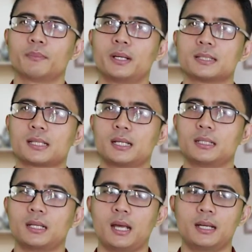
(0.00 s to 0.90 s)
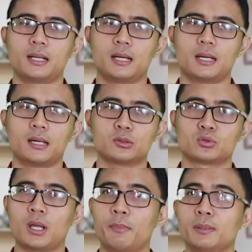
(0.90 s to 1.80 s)
pada saat Anda
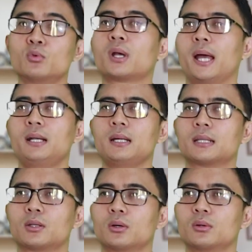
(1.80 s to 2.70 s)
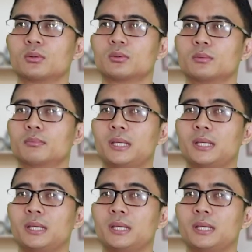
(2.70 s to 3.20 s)
sudah menemukan atau